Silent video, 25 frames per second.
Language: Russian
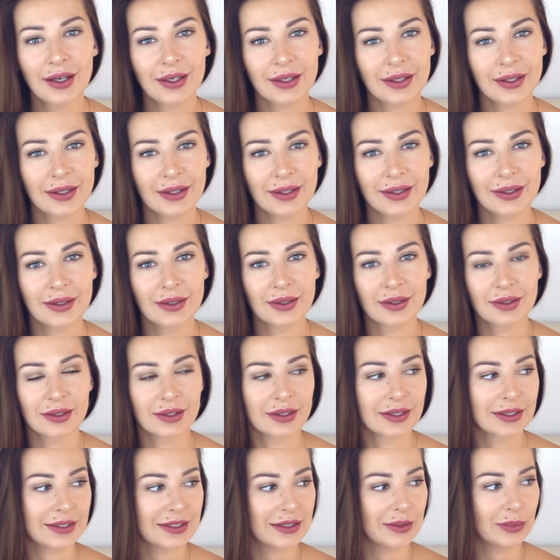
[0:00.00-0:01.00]
и
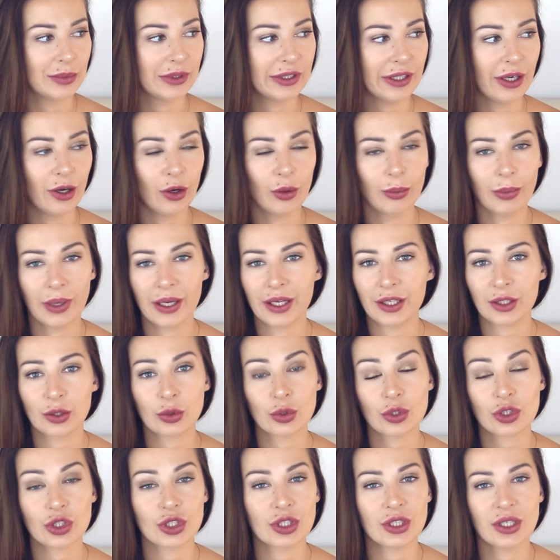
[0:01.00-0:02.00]
э, семья у моя
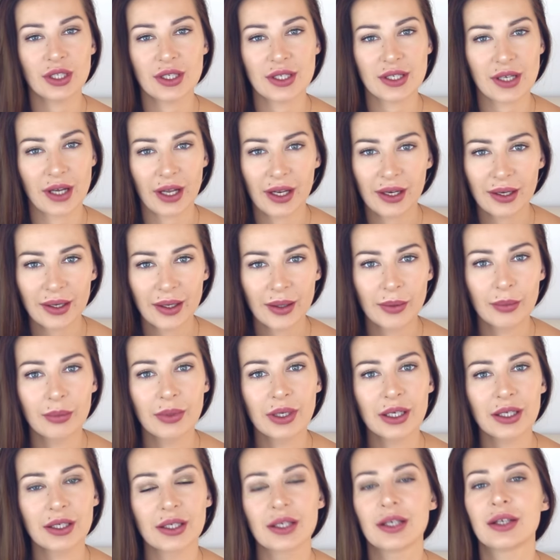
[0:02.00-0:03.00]
тоже не идеальная.
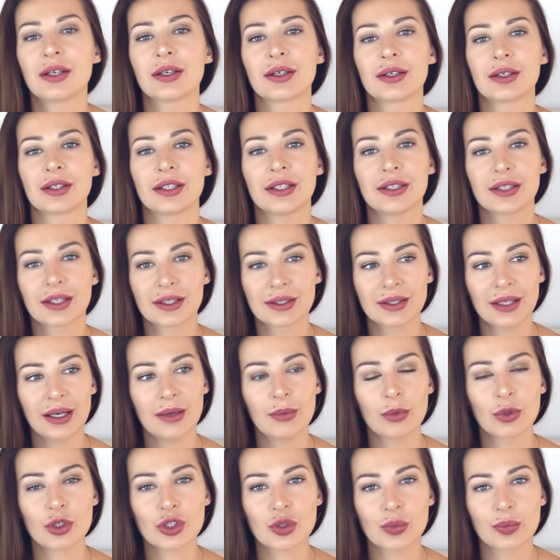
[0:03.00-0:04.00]
Мы э, иногда
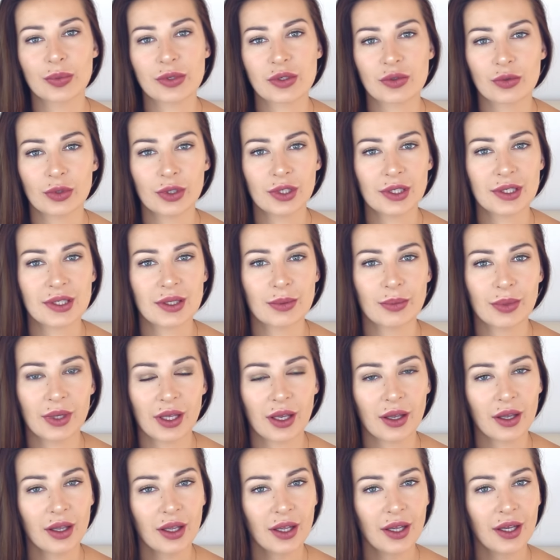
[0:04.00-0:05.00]
можем позволить
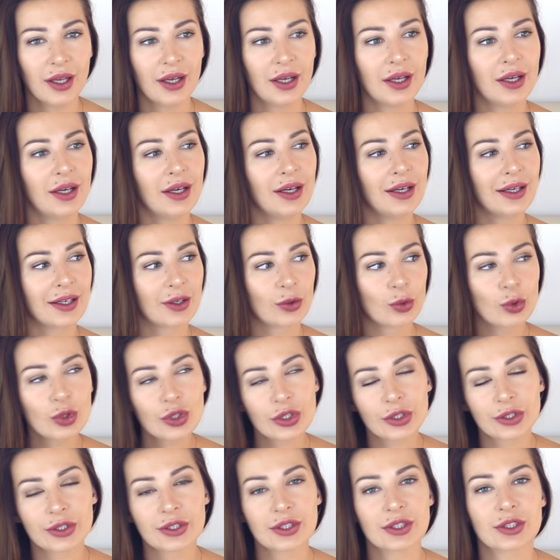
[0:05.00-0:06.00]
себе
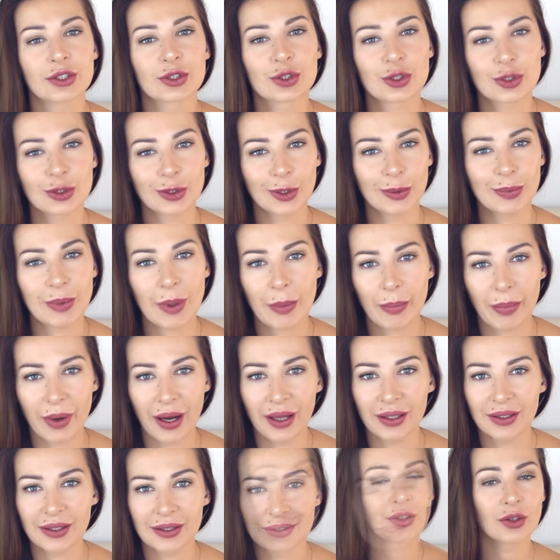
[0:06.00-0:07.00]
кушать, что
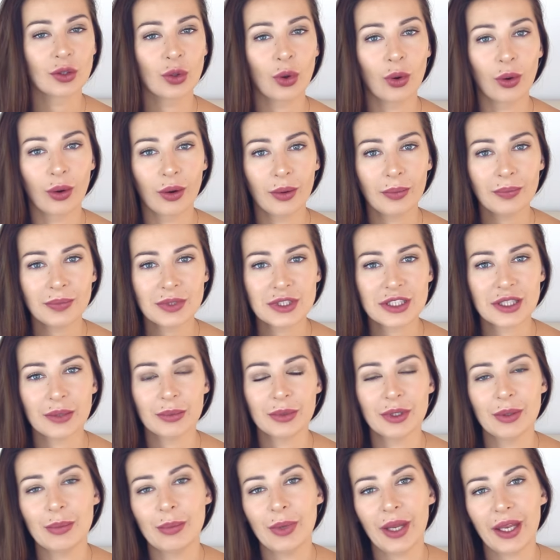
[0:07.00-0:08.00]
попало. Но,
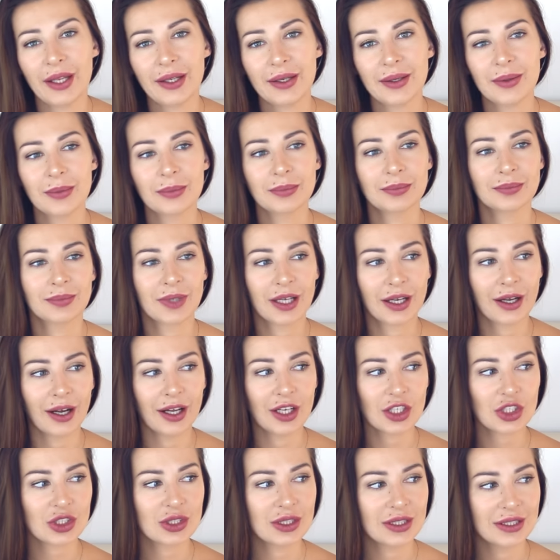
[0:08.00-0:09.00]
тем не менее,
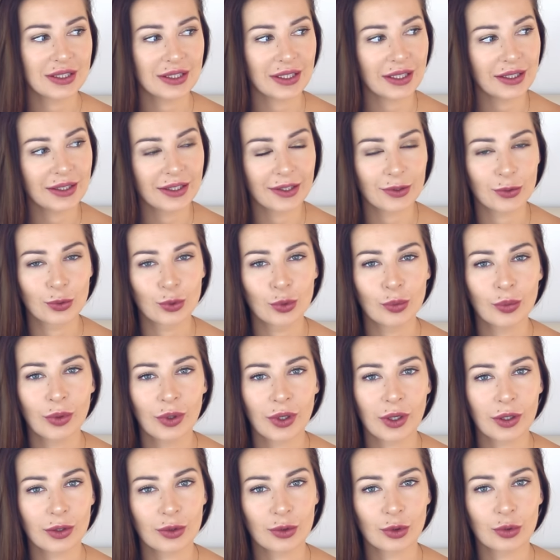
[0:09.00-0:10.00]
каждый день я
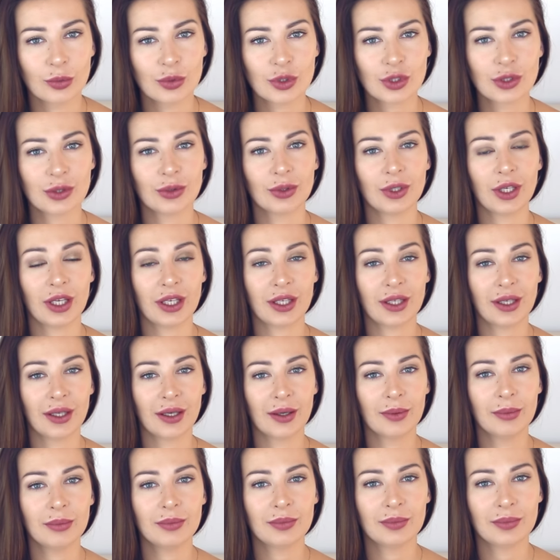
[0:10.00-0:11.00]
думаю о том, что я
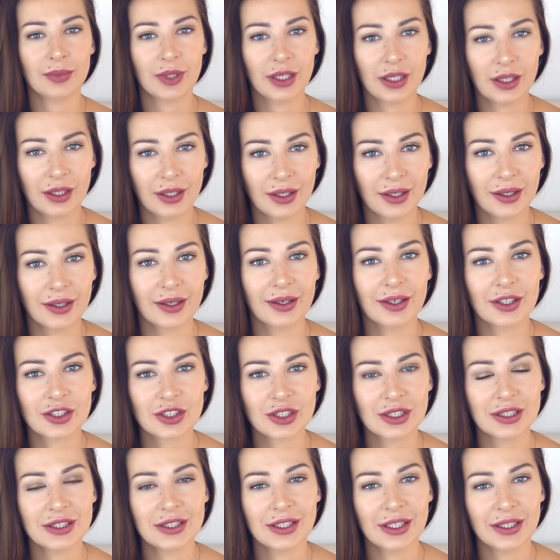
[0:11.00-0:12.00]
ем, и
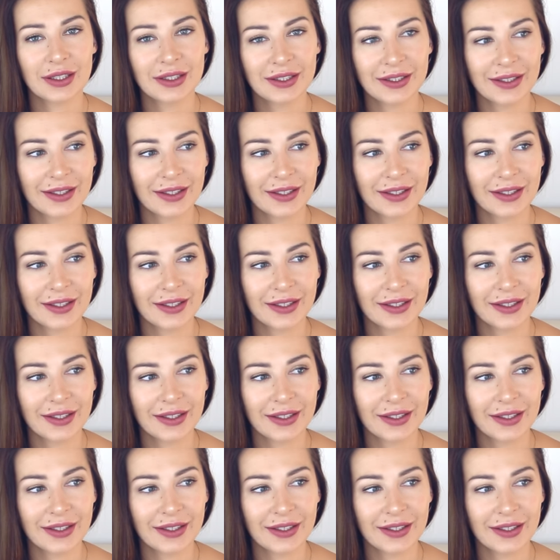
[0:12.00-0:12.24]
каждый день